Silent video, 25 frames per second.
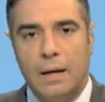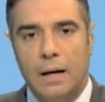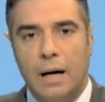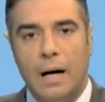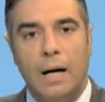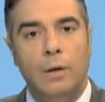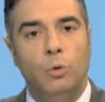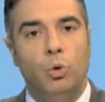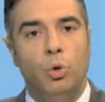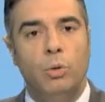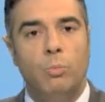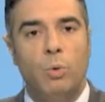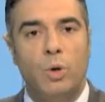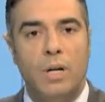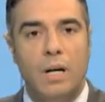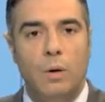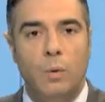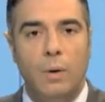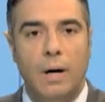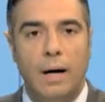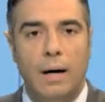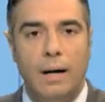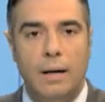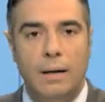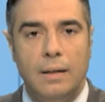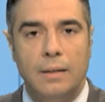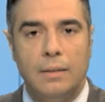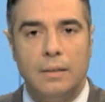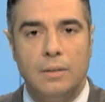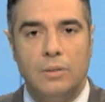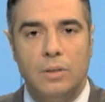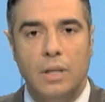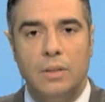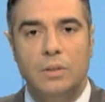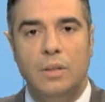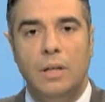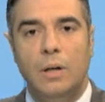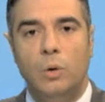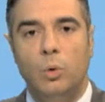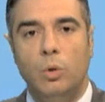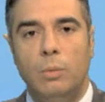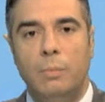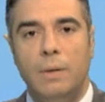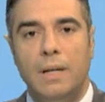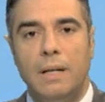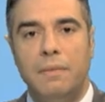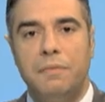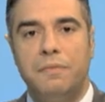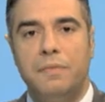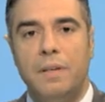حال المراوحة تضع
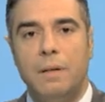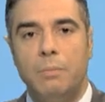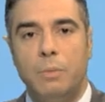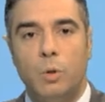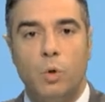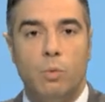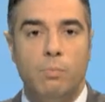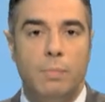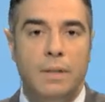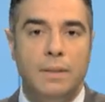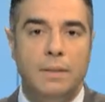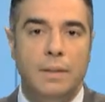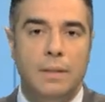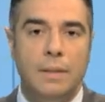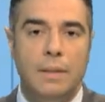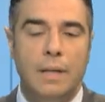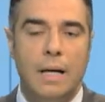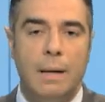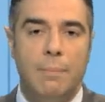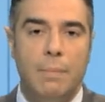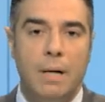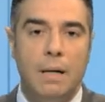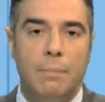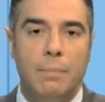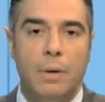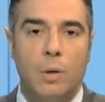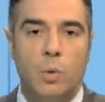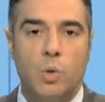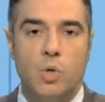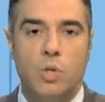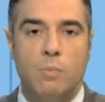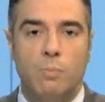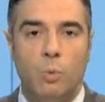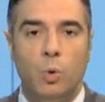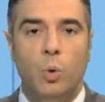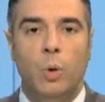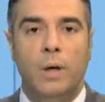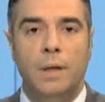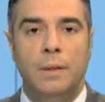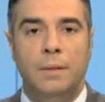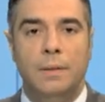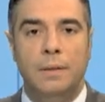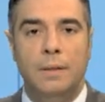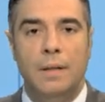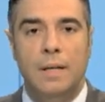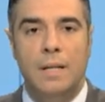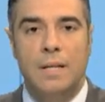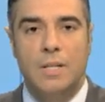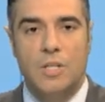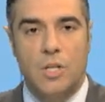الملف برمته أمام أسبوع
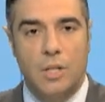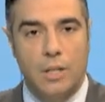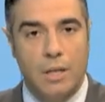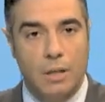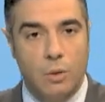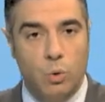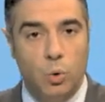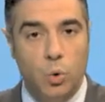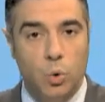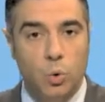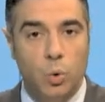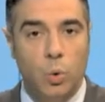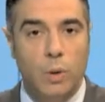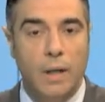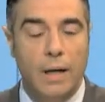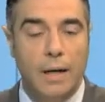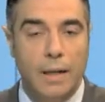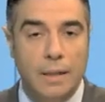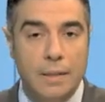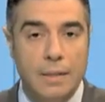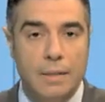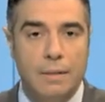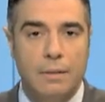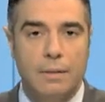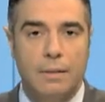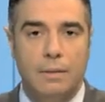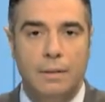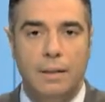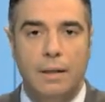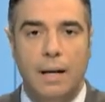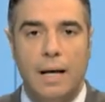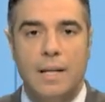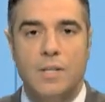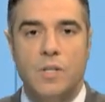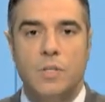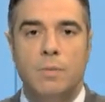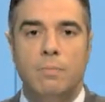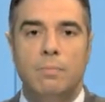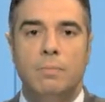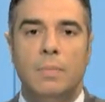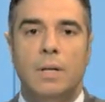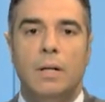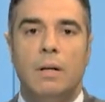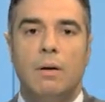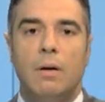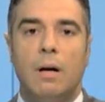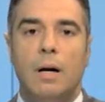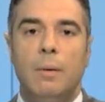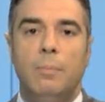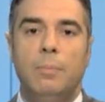سيكون الأخير للحسم
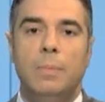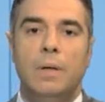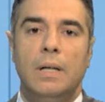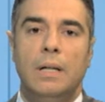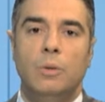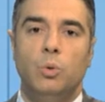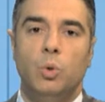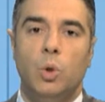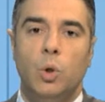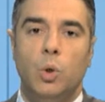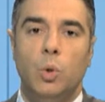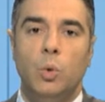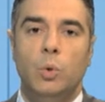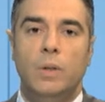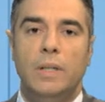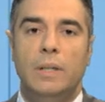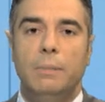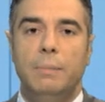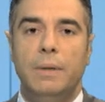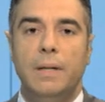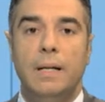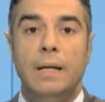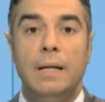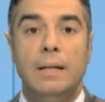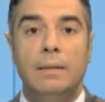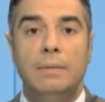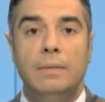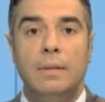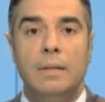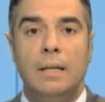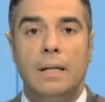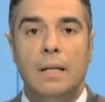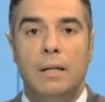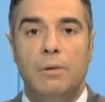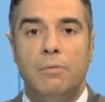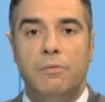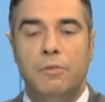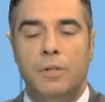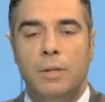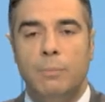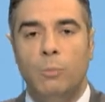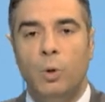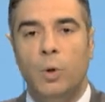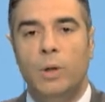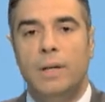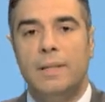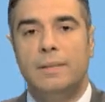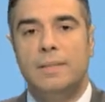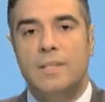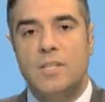قبل دخول البلاد في
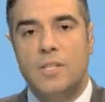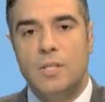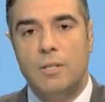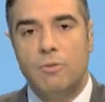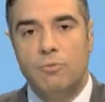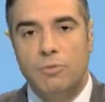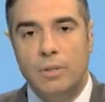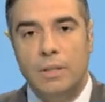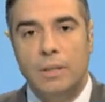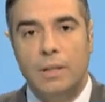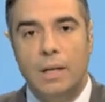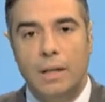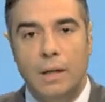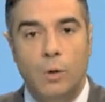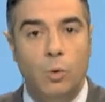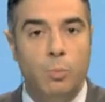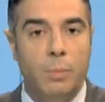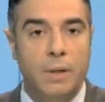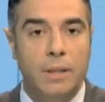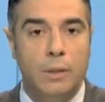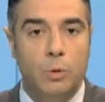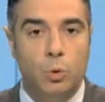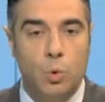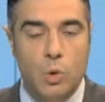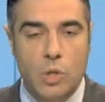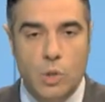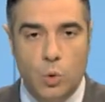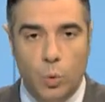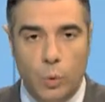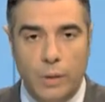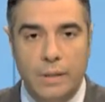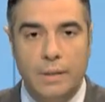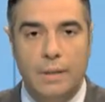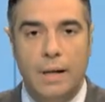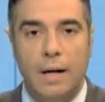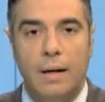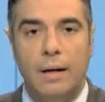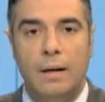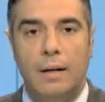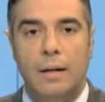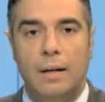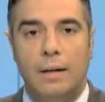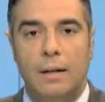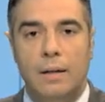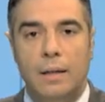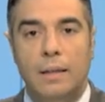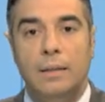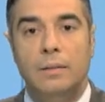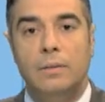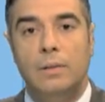مهلة الستين يوما الدستورية
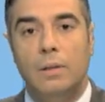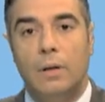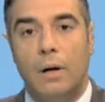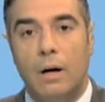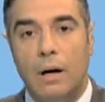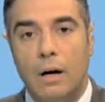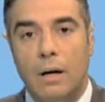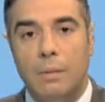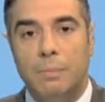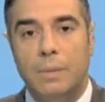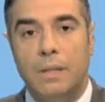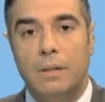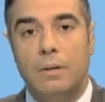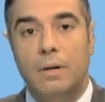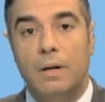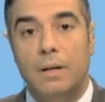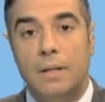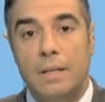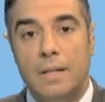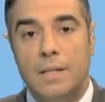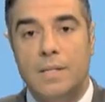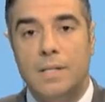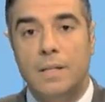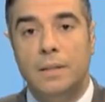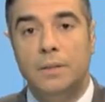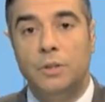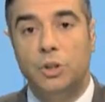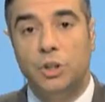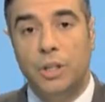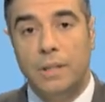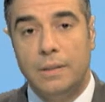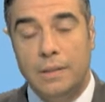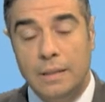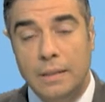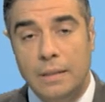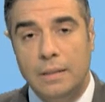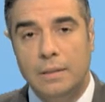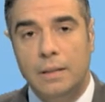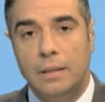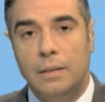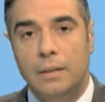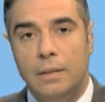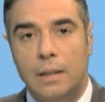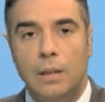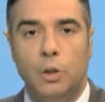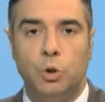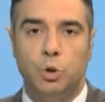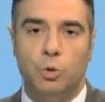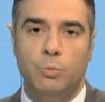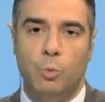لانتخاب رئيس جديد
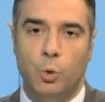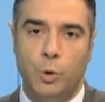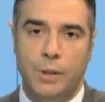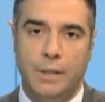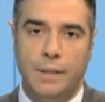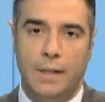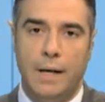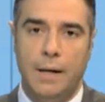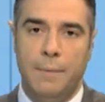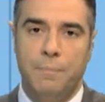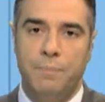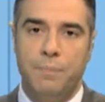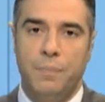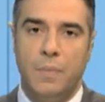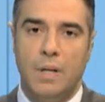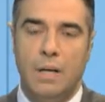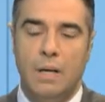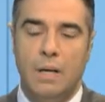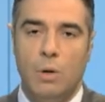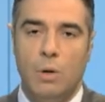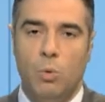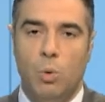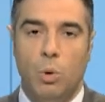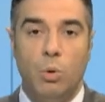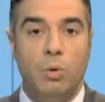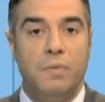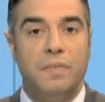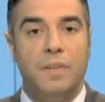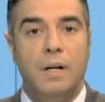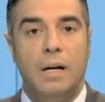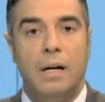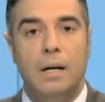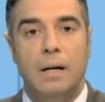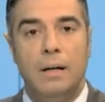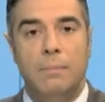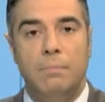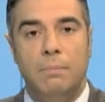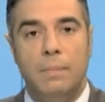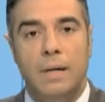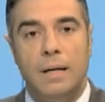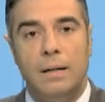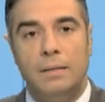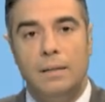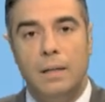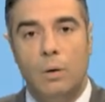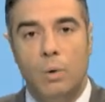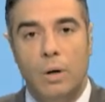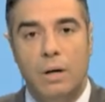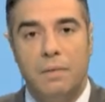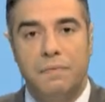للجمهورية ووفق ما
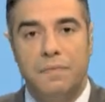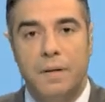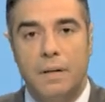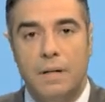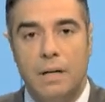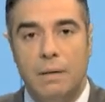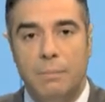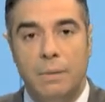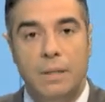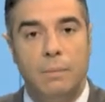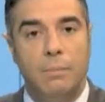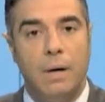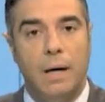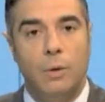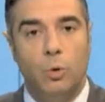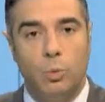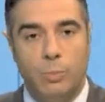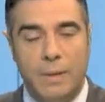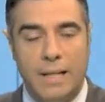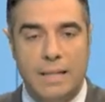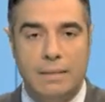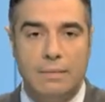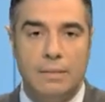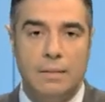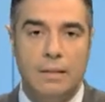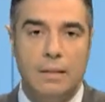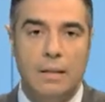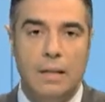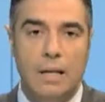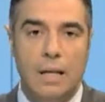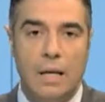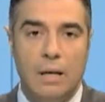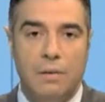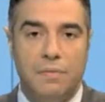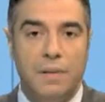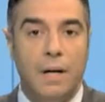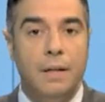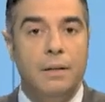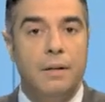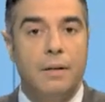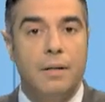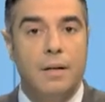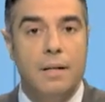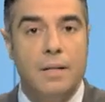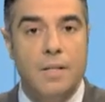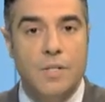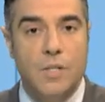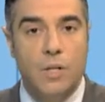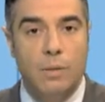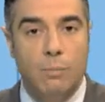توافر من معلومات فإن
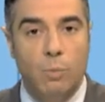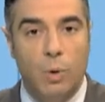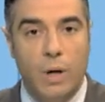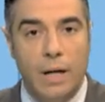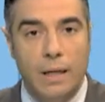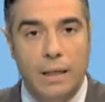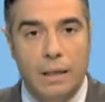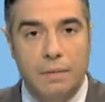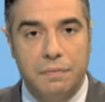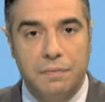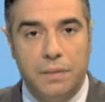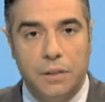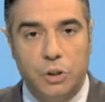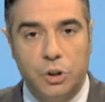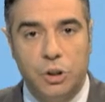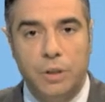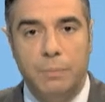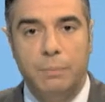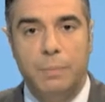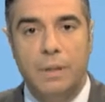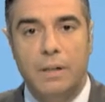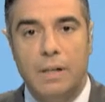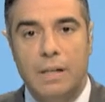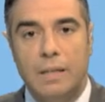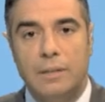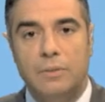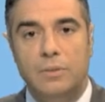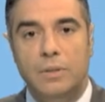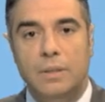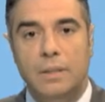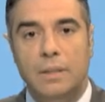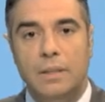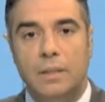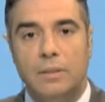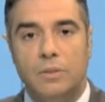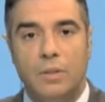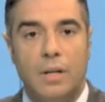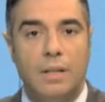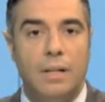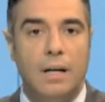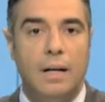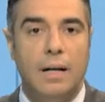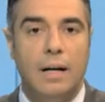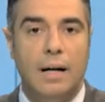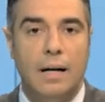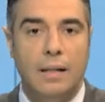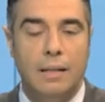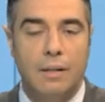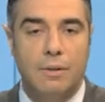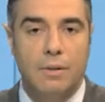الرئيس المكلف نجيب ميقاتي طرح
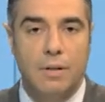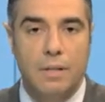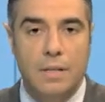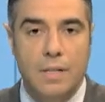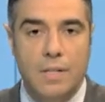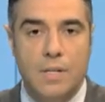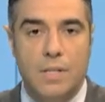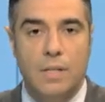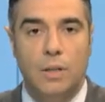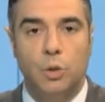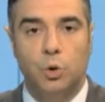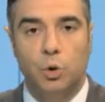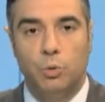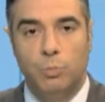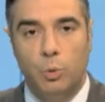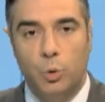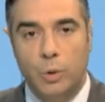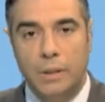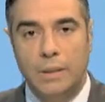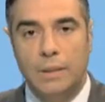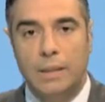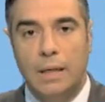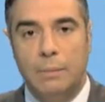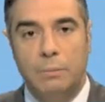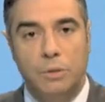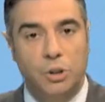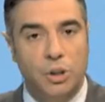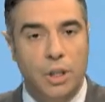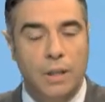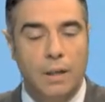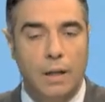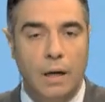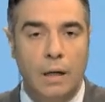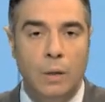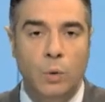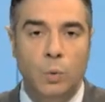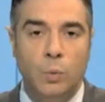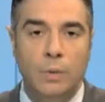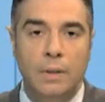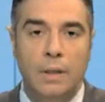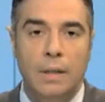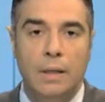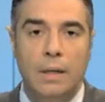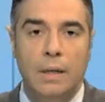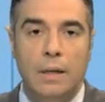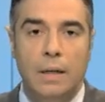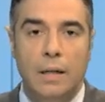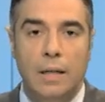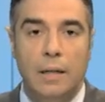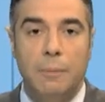على رئيس الجمهورية ميشيل عون
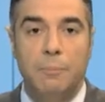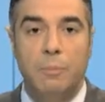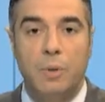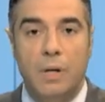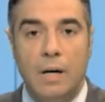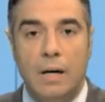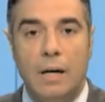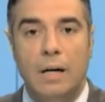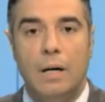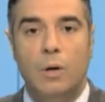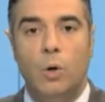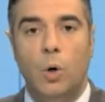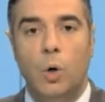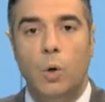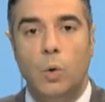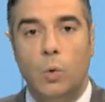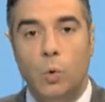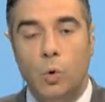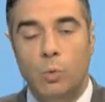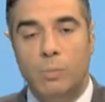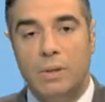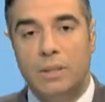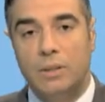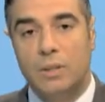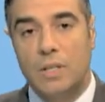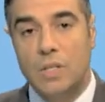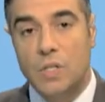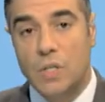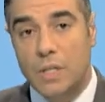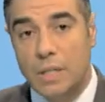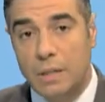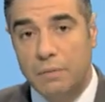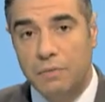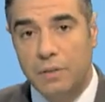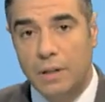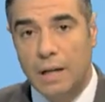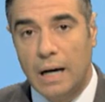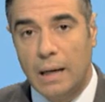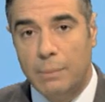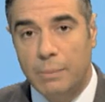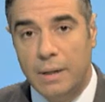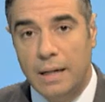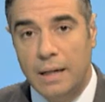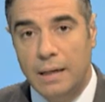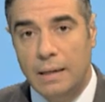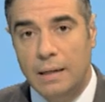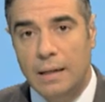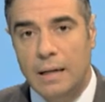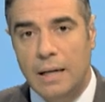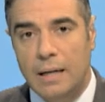إبقاء حكومة تصريف
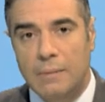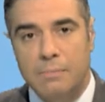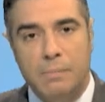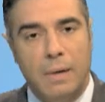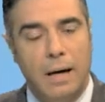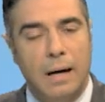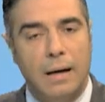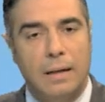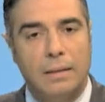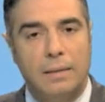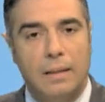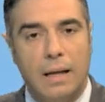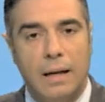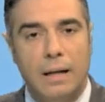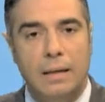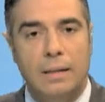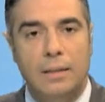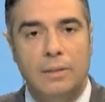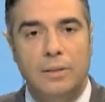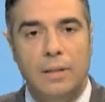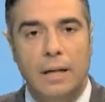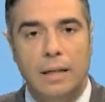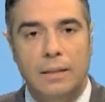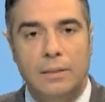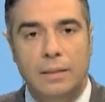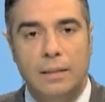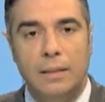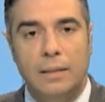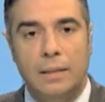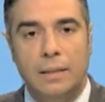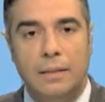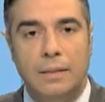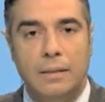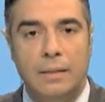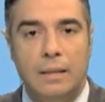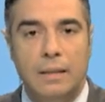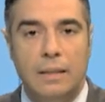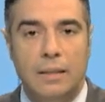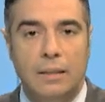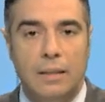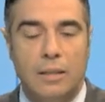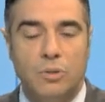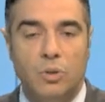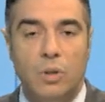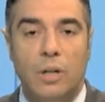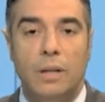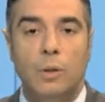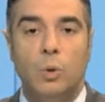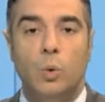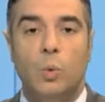الأعمال مع إدخال تعديل
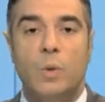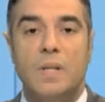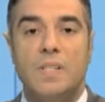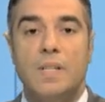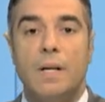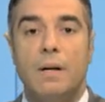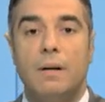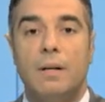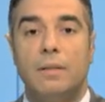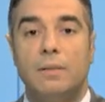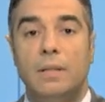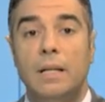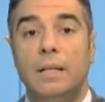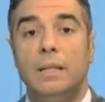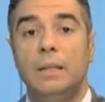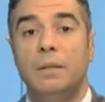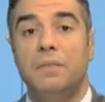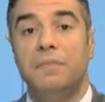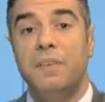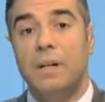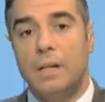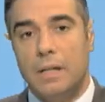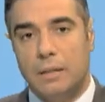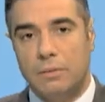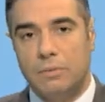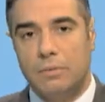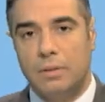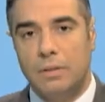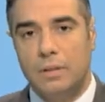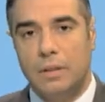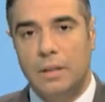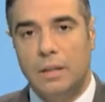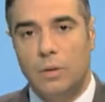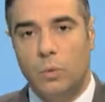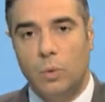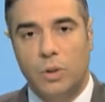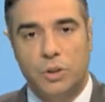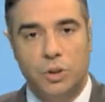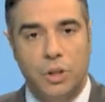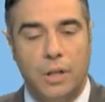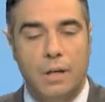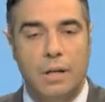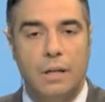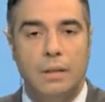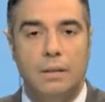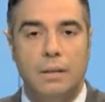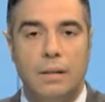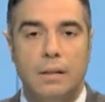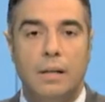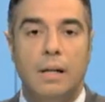يطال وزارتين فقط
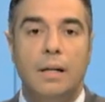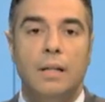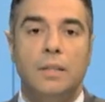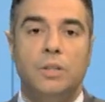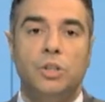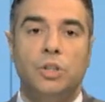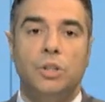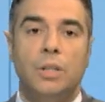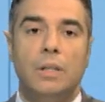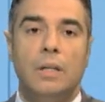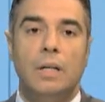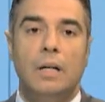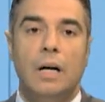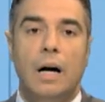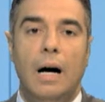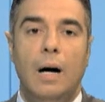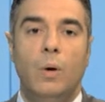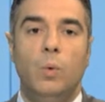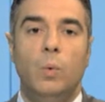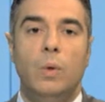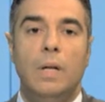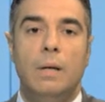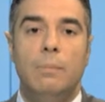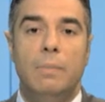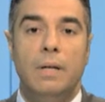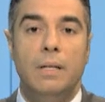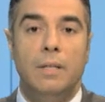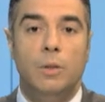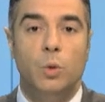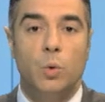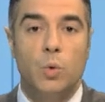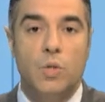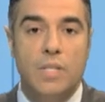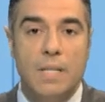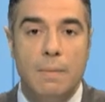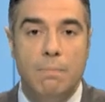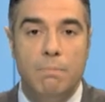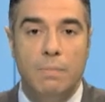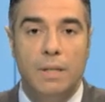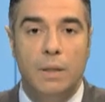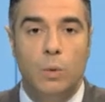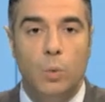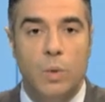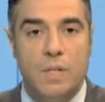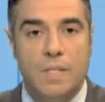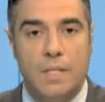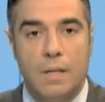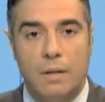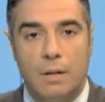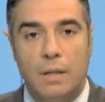وجرى نقاش حول من يسمي
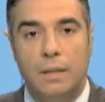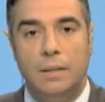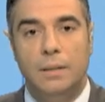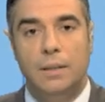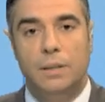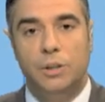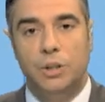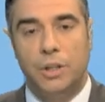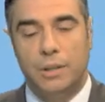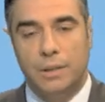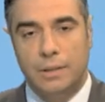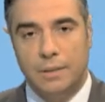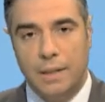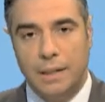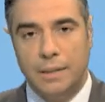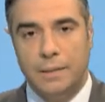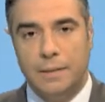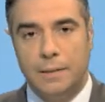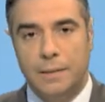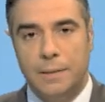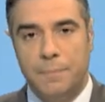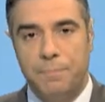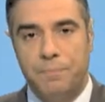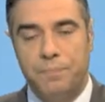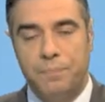الوزيرين الجديدين